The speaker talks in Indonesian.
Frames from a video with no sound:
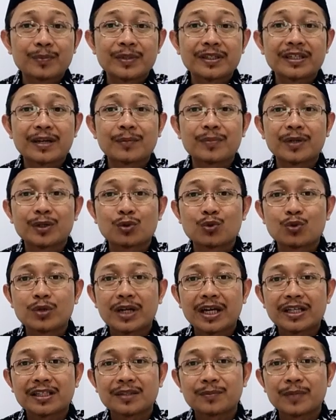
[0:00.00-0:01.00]
bisa
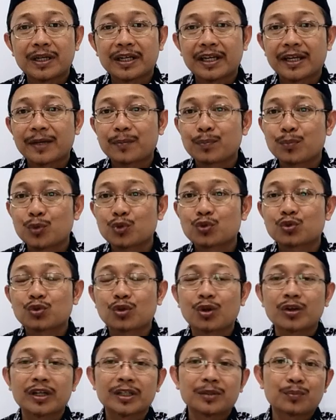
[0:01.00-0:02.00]
berguna sebagai
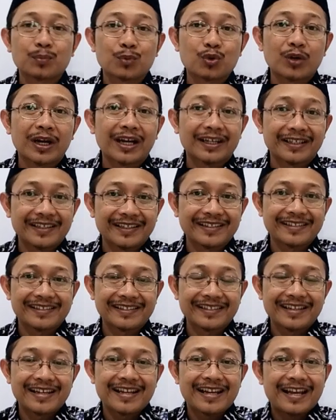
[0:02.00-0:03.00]
mutorit munakis